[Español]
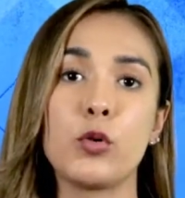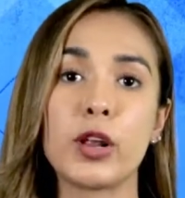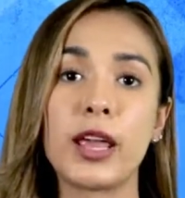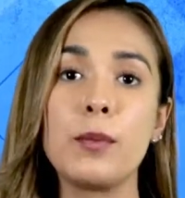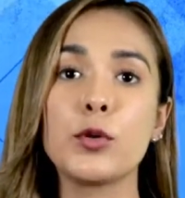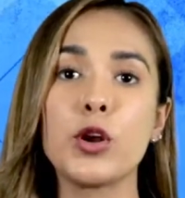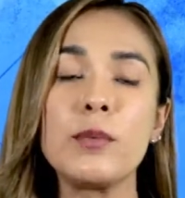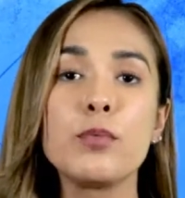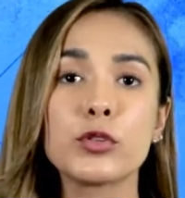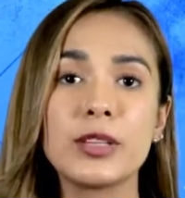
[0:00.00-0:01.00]
Por ejemplo, la
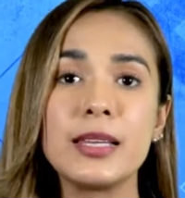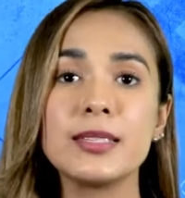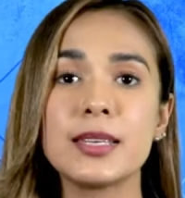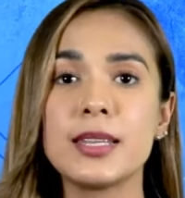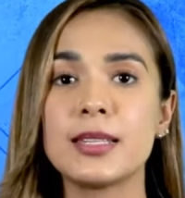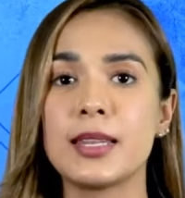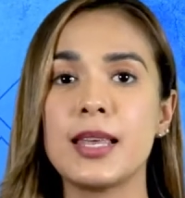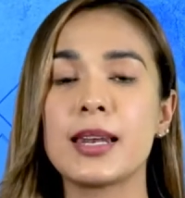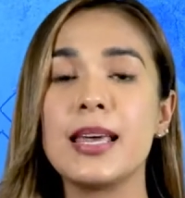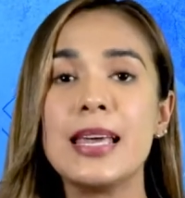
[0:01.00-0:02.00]
importancia de
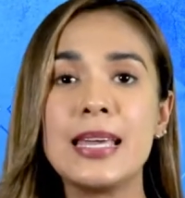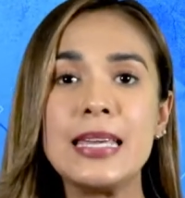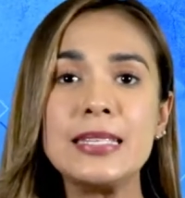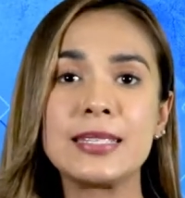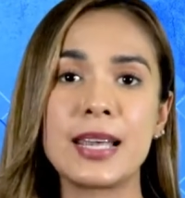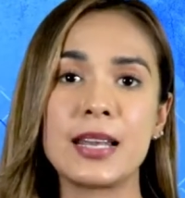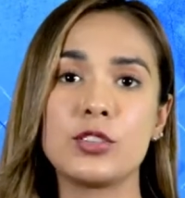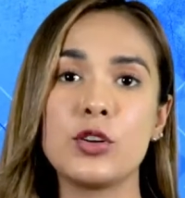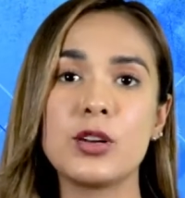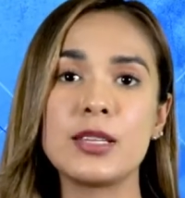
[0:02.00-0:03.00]
tener
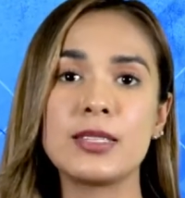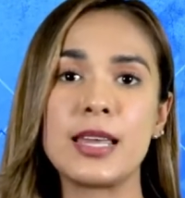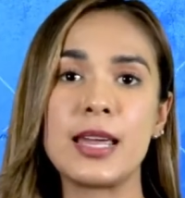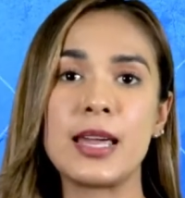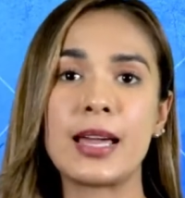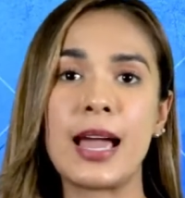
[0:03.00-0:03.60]
instalaciones de